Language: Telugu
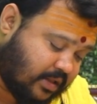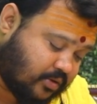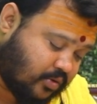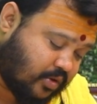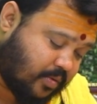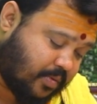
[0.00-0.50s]
లేదా
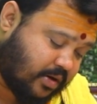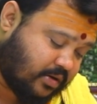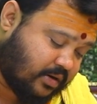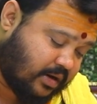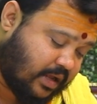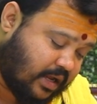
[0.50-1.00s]
తొందరపాటు
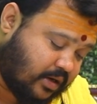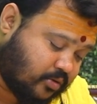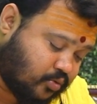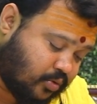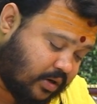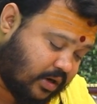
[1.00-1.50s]

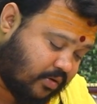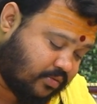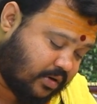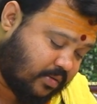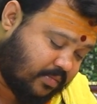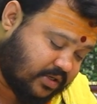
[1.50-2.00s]
నిర్ణయాలకు దూరంగా
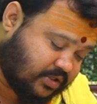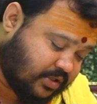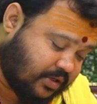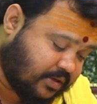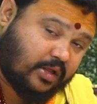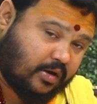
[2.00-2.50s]
ఉండడం
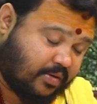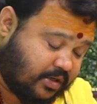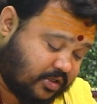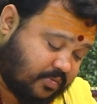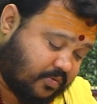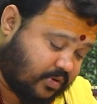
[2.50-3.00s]
మంచిది ఇందాక
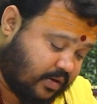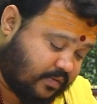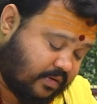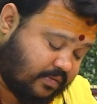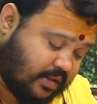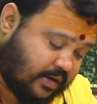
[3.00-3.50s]
మనం
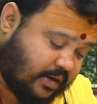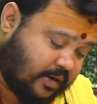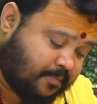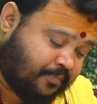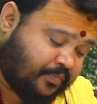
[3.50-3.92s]
చెప్పుకున్నటువంటి విధంగా